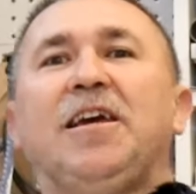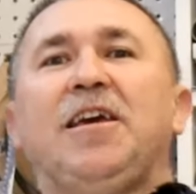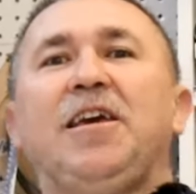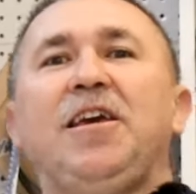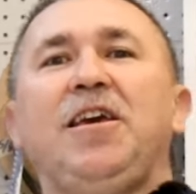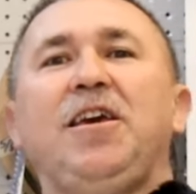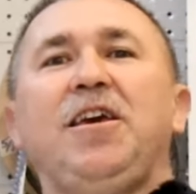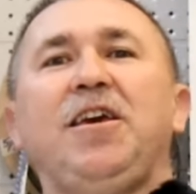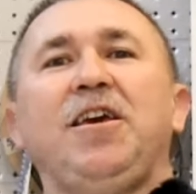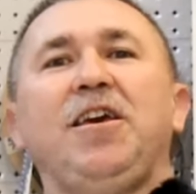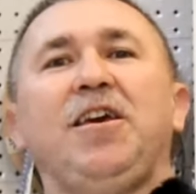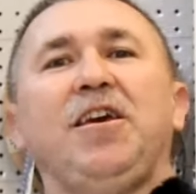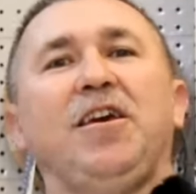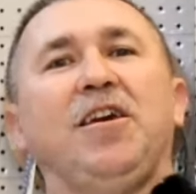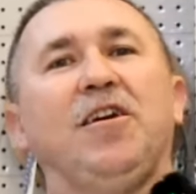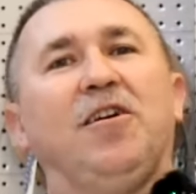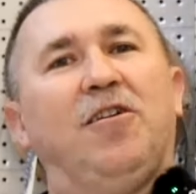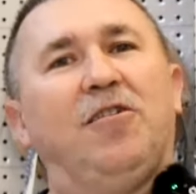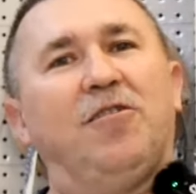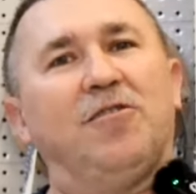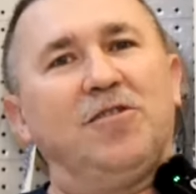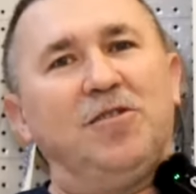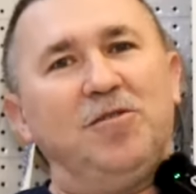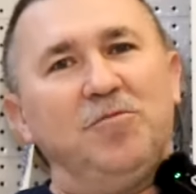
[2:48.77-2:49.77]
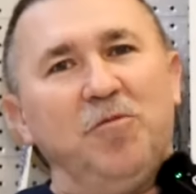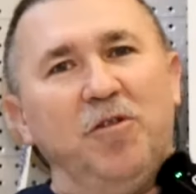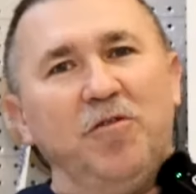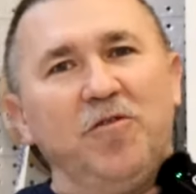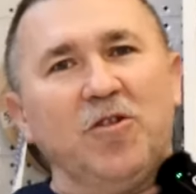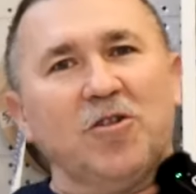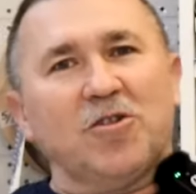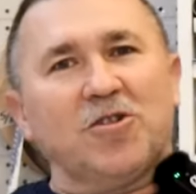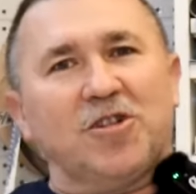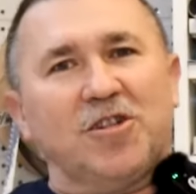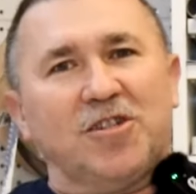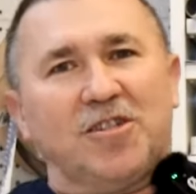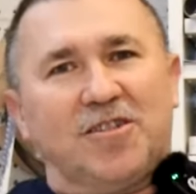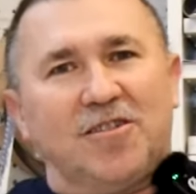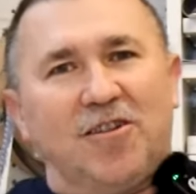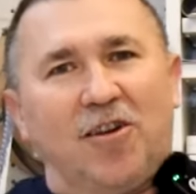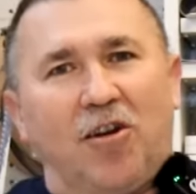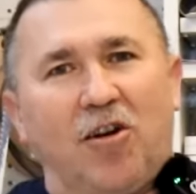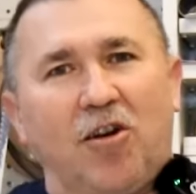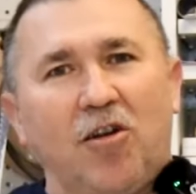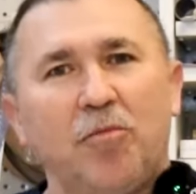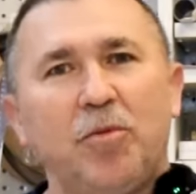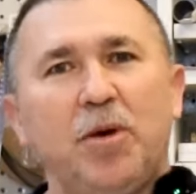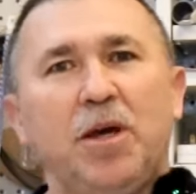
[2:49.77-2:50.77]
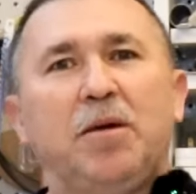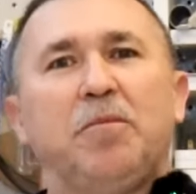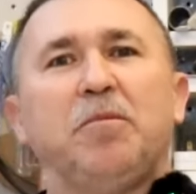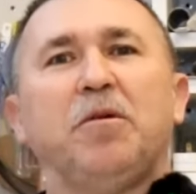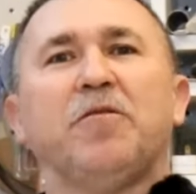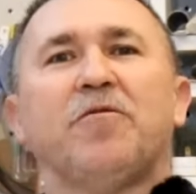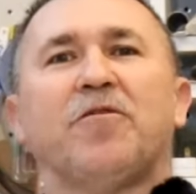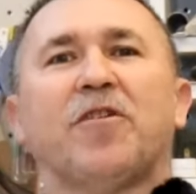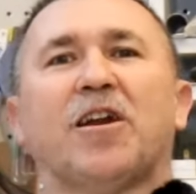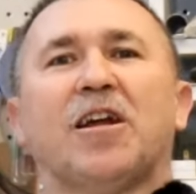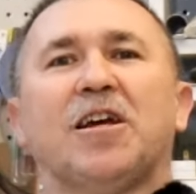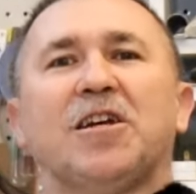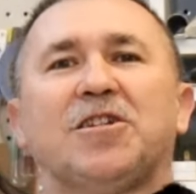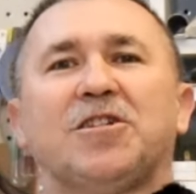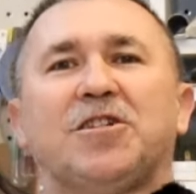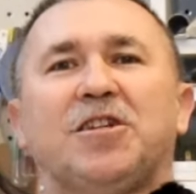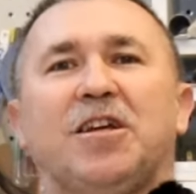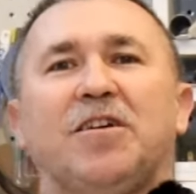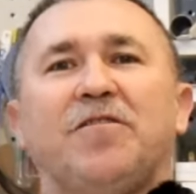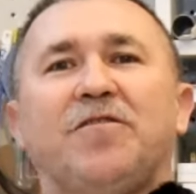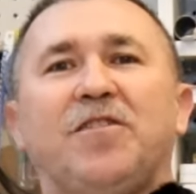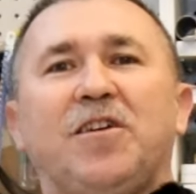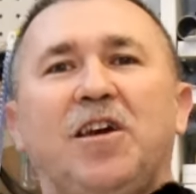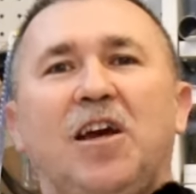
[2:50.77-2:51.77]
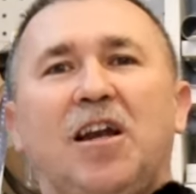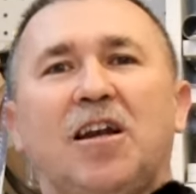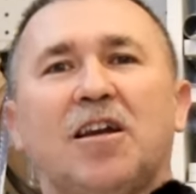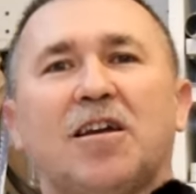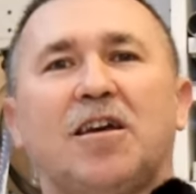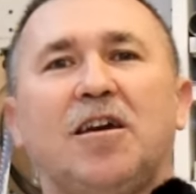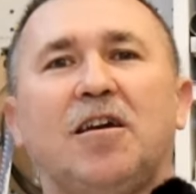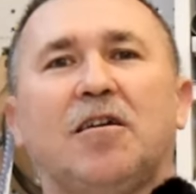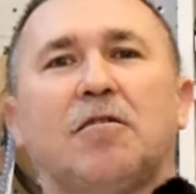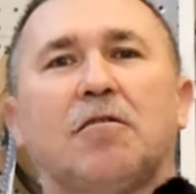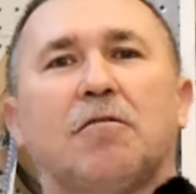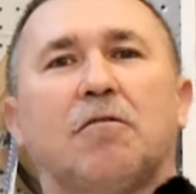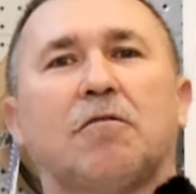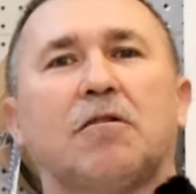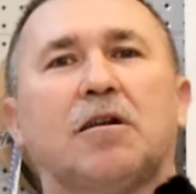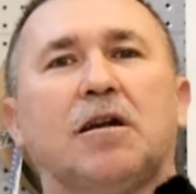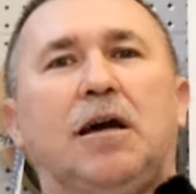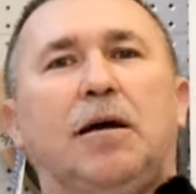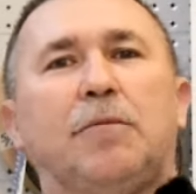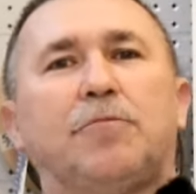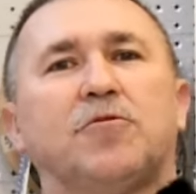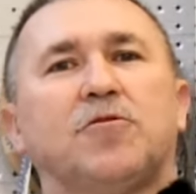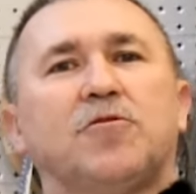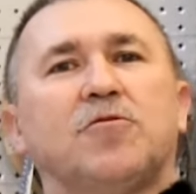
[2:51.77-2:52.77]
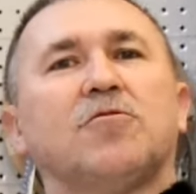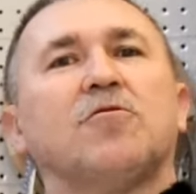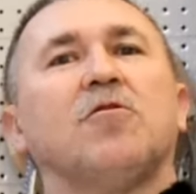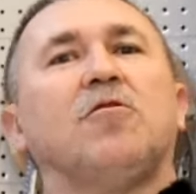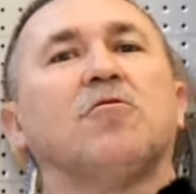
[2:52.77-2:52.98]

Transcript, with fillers: i oni mówią, że zrobimy wreszcie wielki krok naprzód.